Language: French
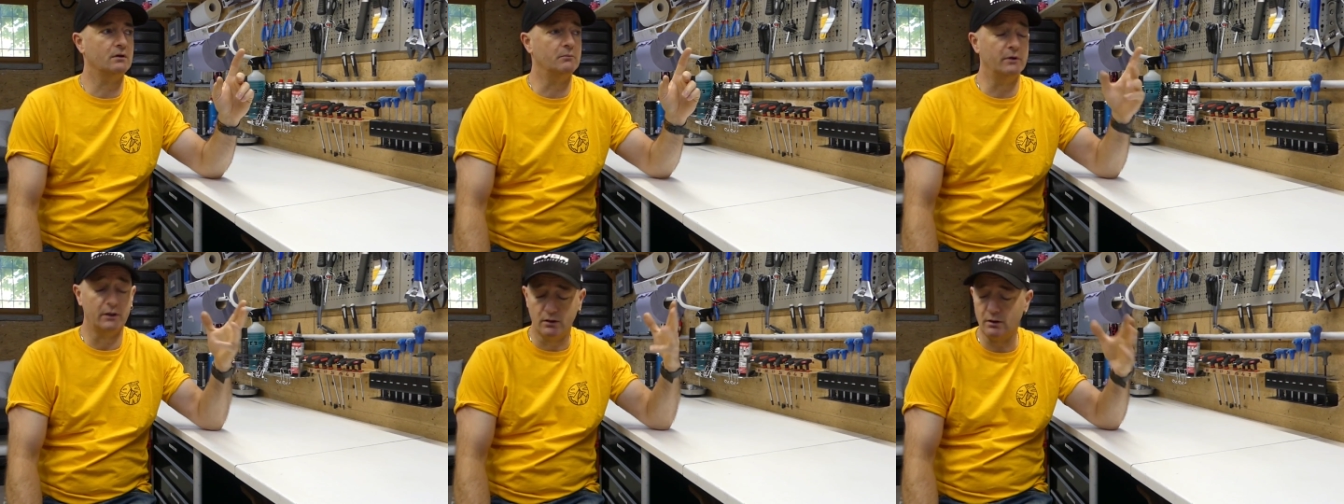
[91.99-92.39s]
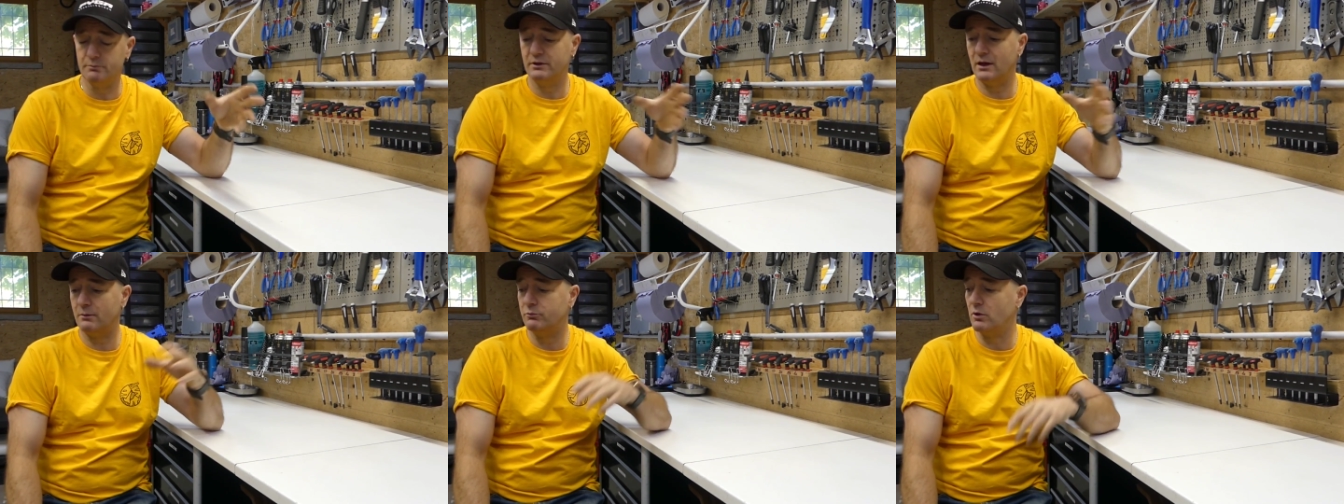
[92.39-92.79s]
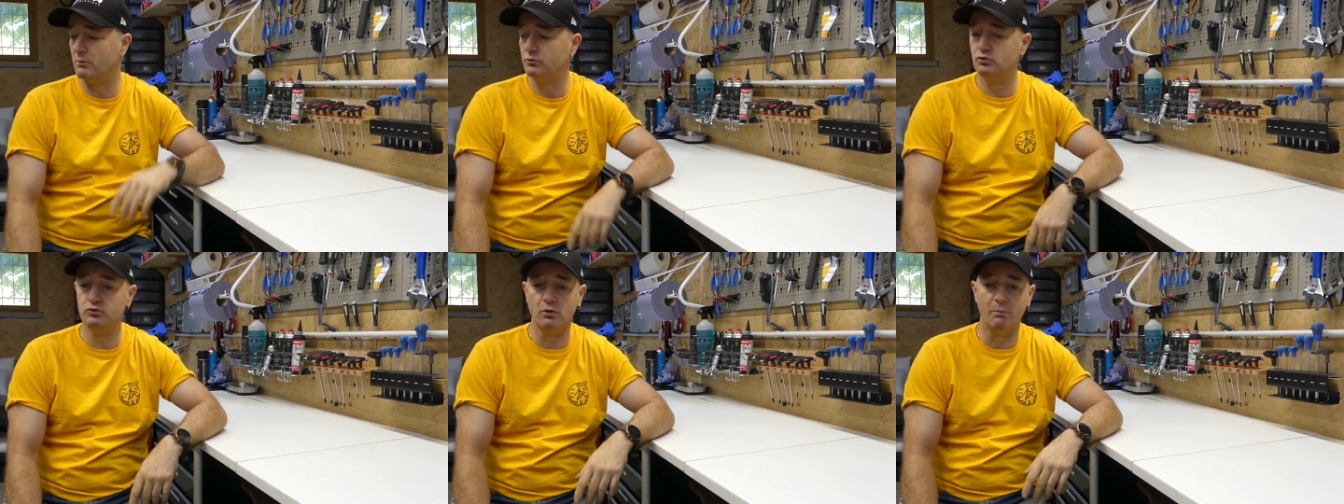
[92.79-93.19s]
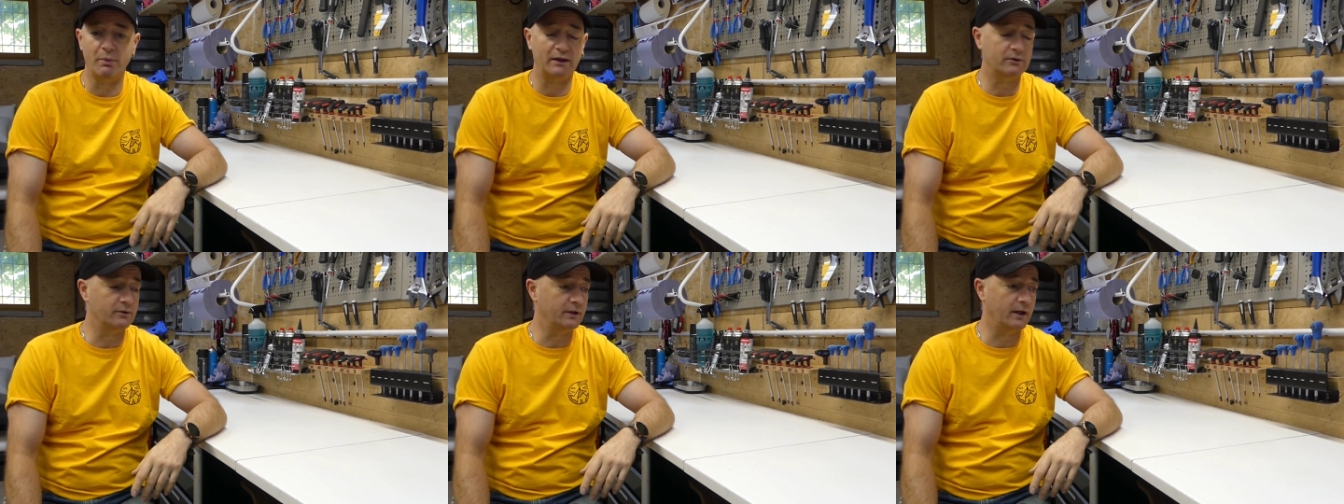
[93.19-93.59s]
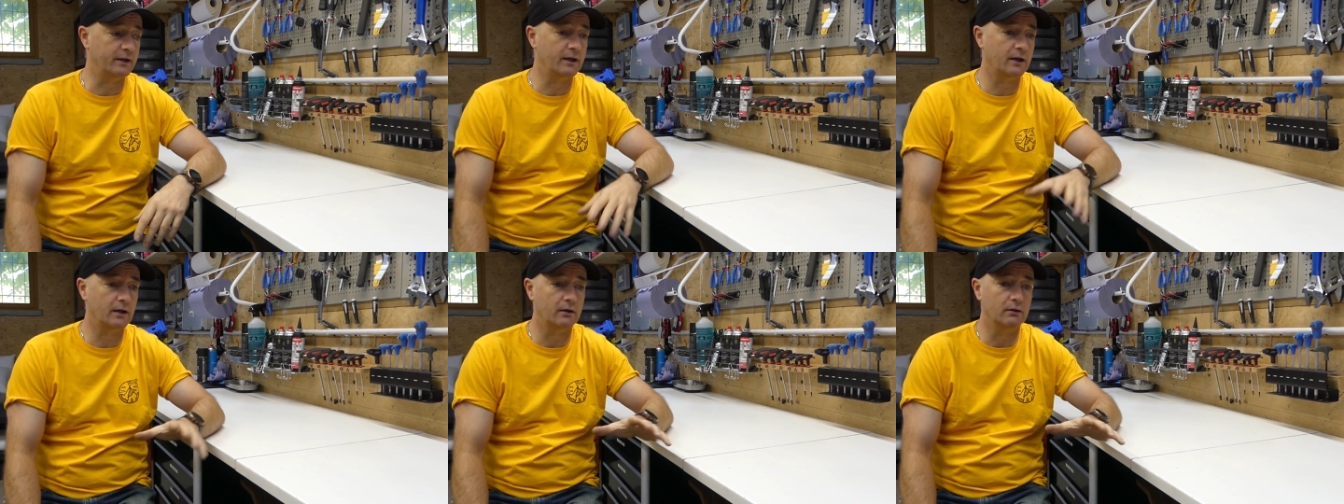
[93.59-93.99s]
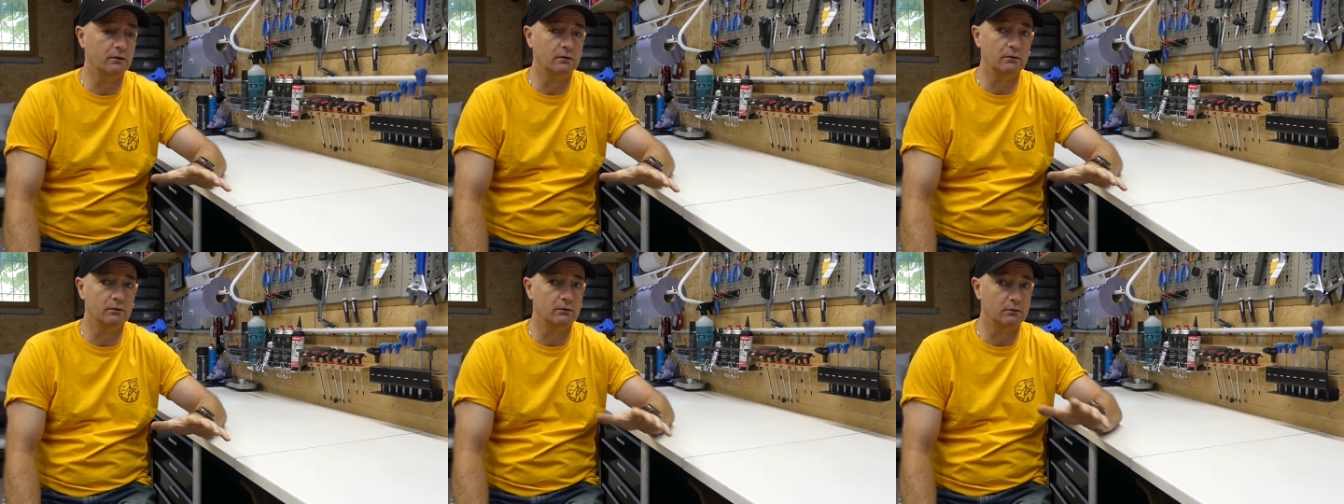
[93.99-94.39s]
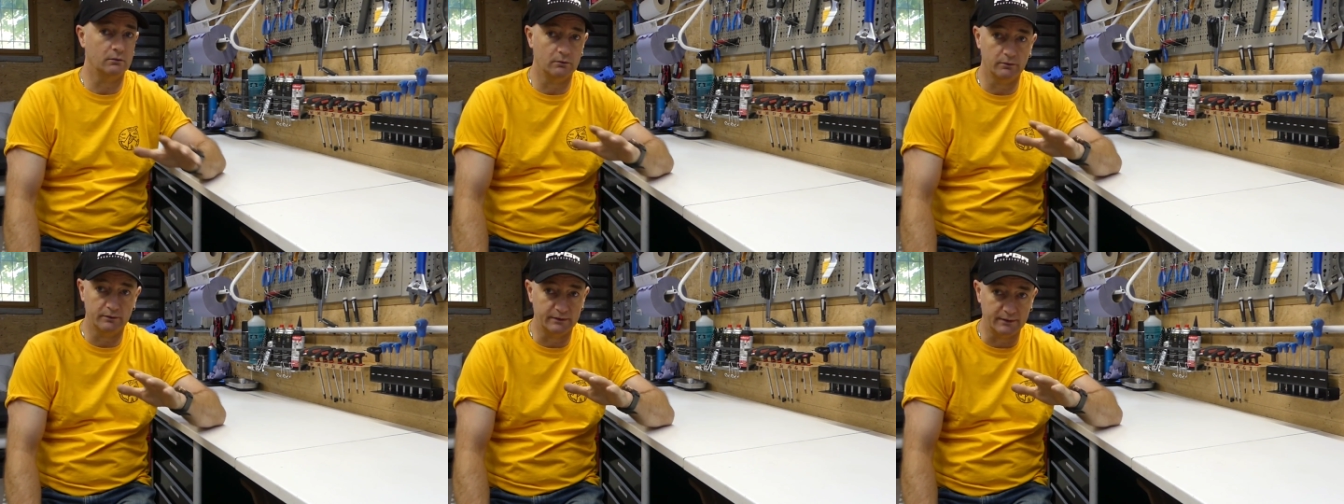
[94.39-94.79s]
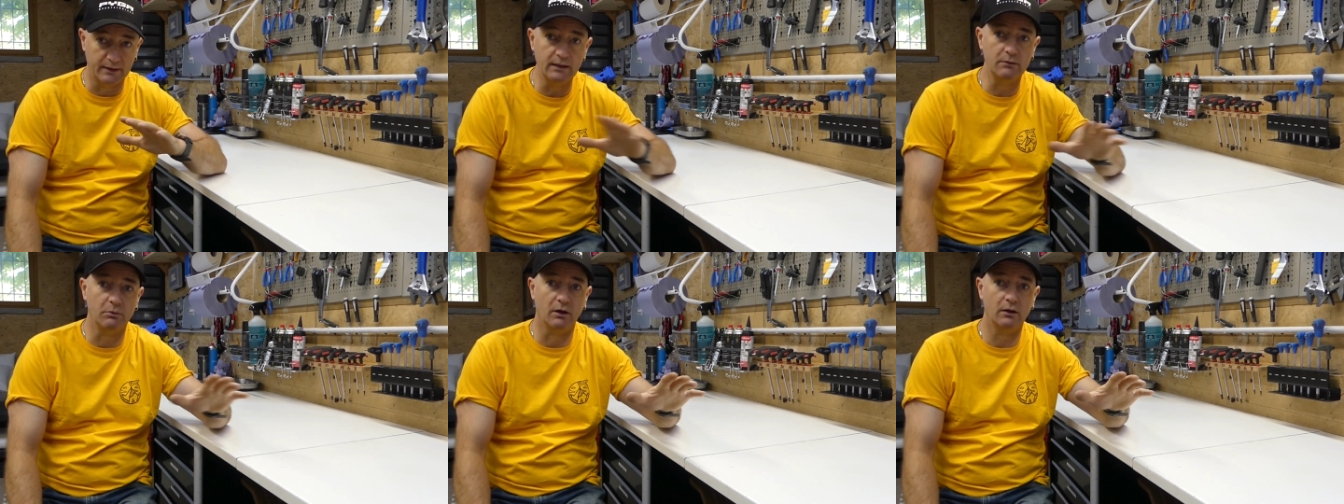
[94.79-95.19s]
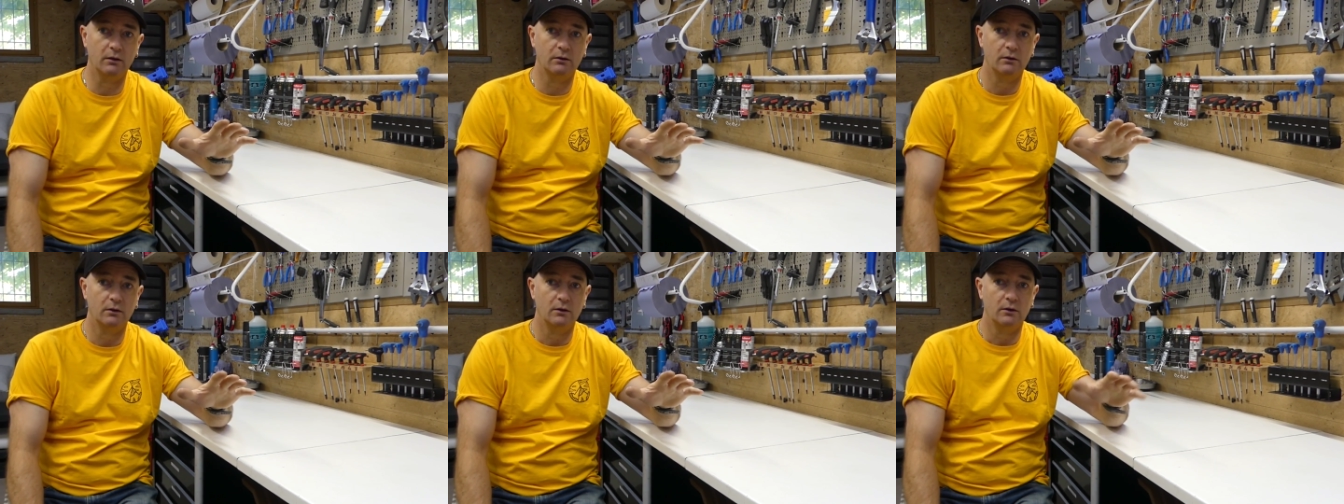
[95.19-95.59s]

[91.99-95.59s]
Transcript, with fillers: mais comme d'hab, comme tous nos partenariats, euh, t'es libre. Hein.